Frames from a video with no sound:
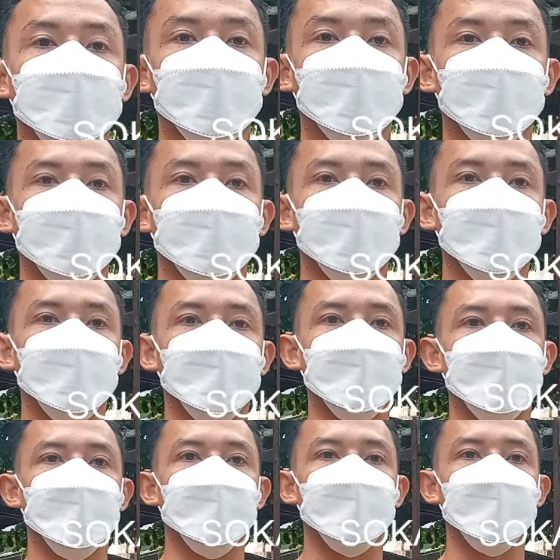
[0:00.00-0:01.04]

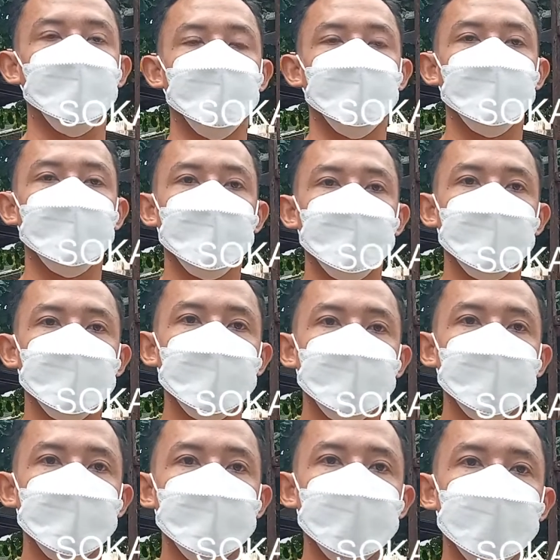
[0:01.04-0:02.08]
Hmm. Apakah nanti yang
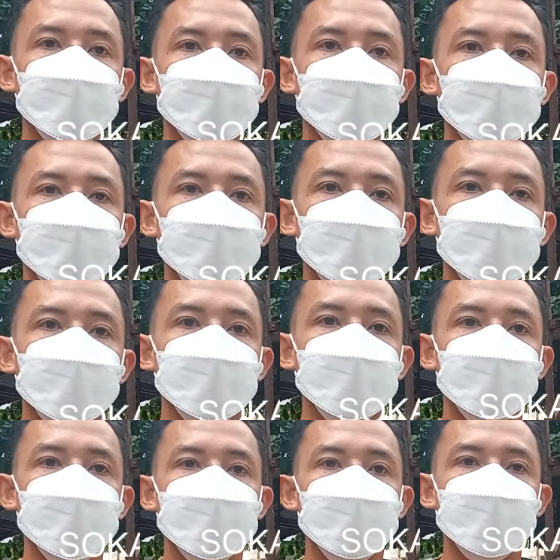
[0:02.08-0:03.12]
dijadwalkan itu apakah
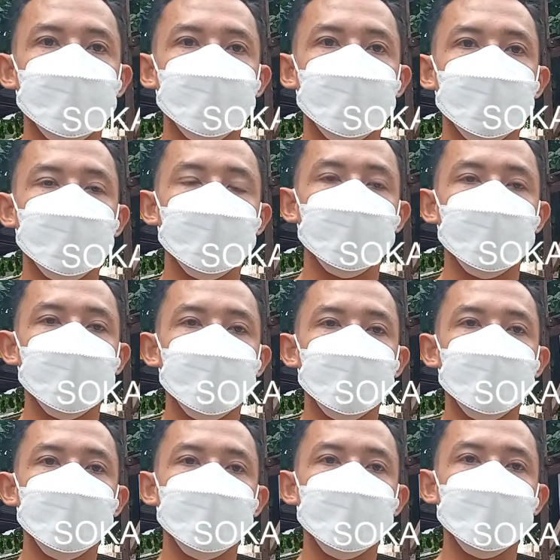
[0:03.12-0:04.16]
vaksinasi
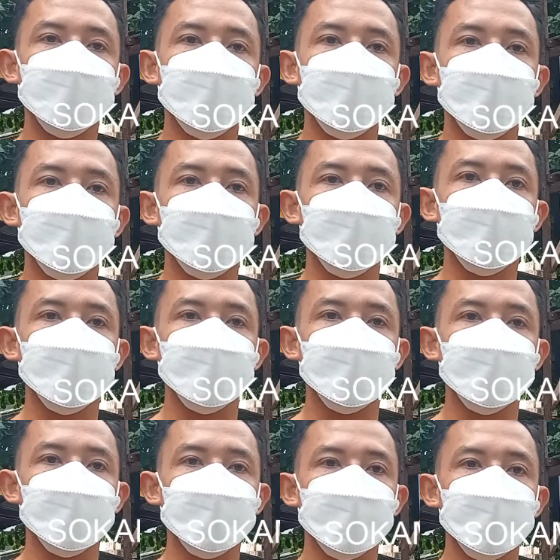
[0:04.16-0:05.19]
hanya khusus
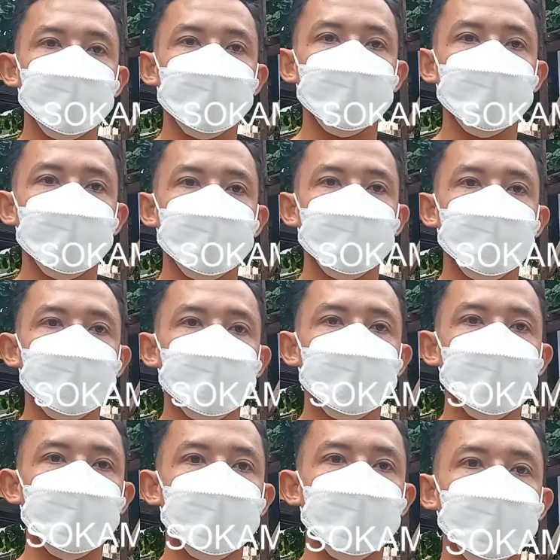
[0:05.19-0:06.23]
pegawai atau dengan keluarga?